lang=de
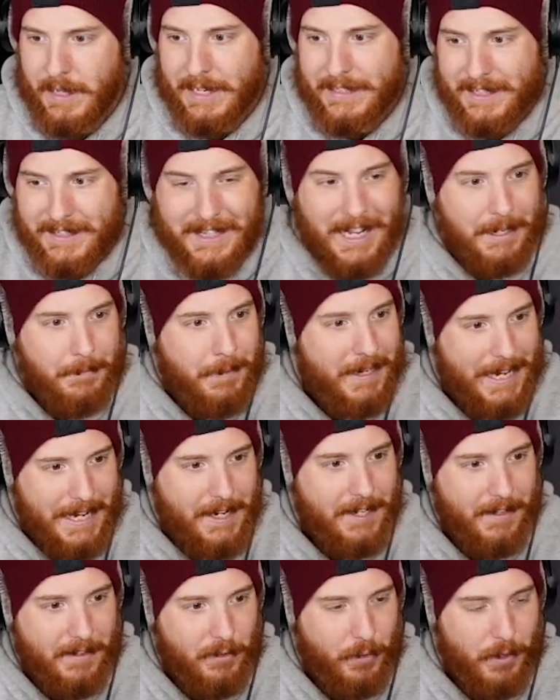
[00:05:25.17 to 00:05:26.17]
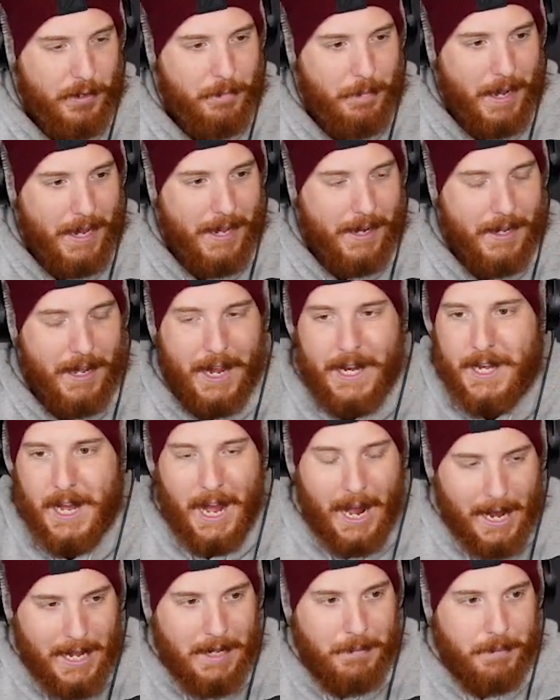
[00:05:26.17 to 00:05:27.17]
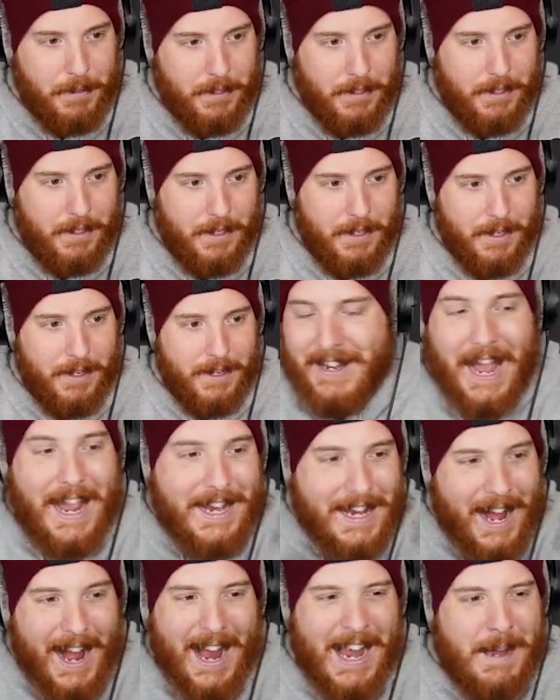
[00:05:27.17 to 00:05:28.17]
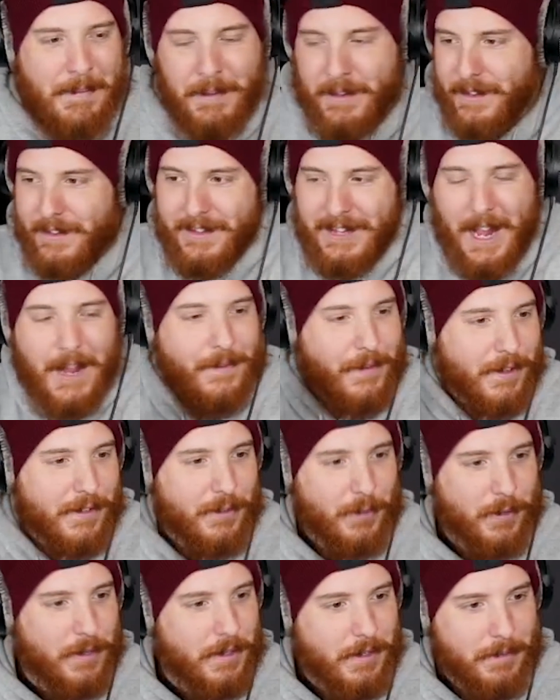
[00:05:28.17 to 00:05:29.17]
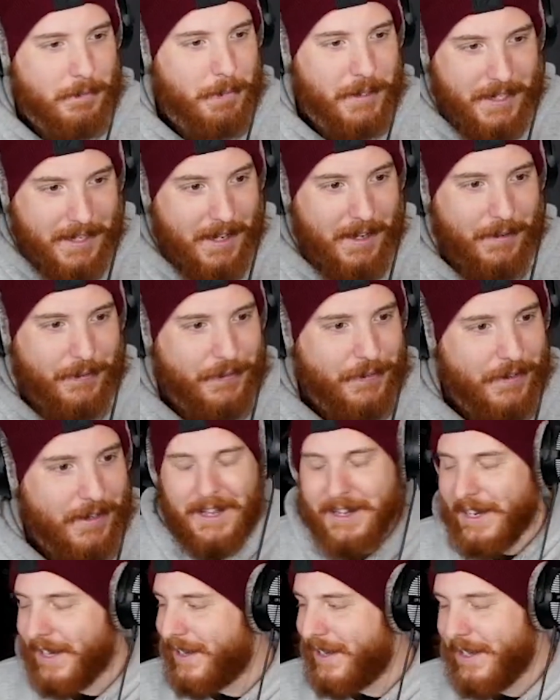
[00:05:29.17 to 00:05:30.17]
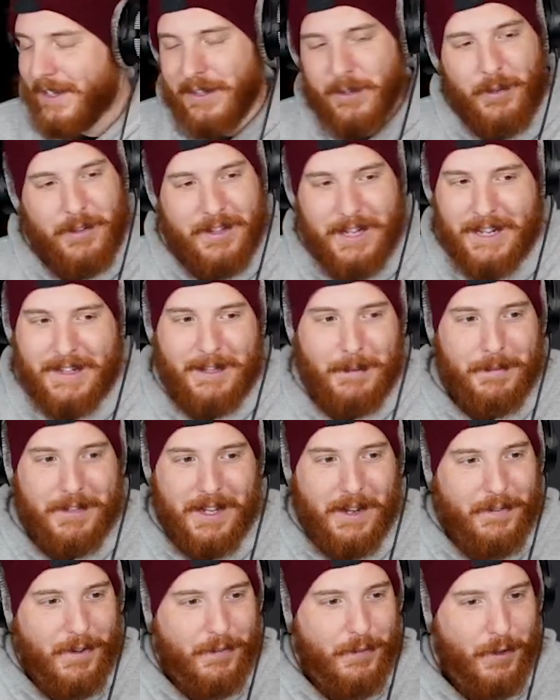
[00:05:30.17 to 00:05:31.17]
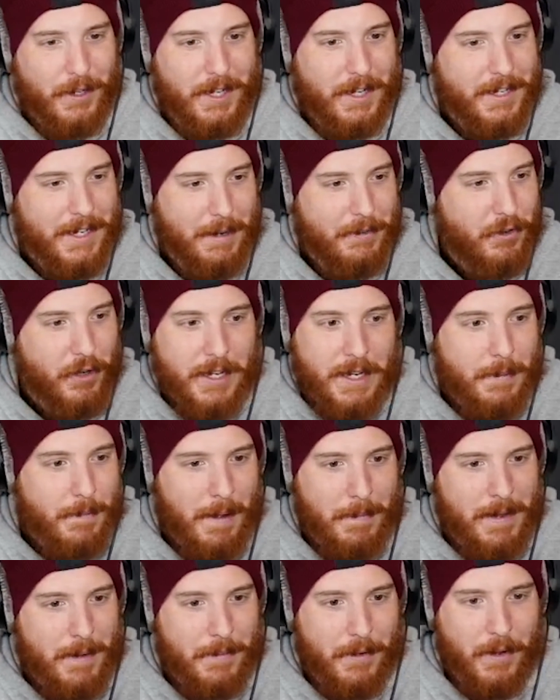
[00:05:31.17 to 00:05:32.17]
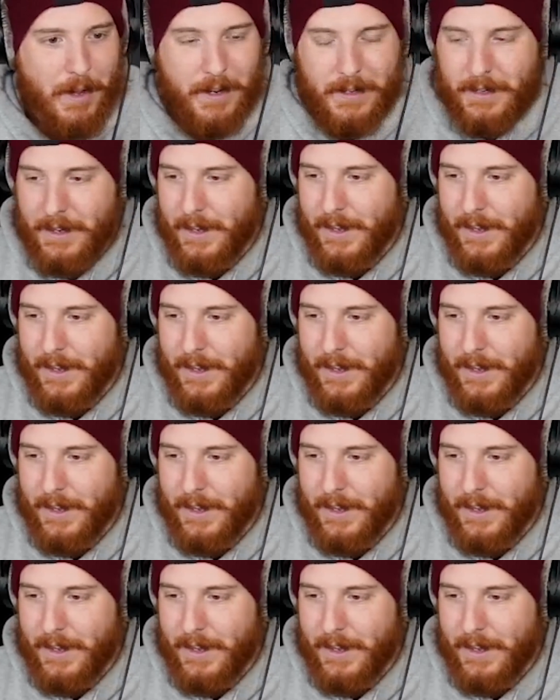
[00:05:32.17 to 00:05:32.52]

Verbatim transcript: Ach, das sagt man echt so in Bayern, eine halbe. Eine halbe ist einfach so ein Begriff, das ist so seltsam. Das sind einfach Wörter, die habe ich noch nie in meinem Leben gehört.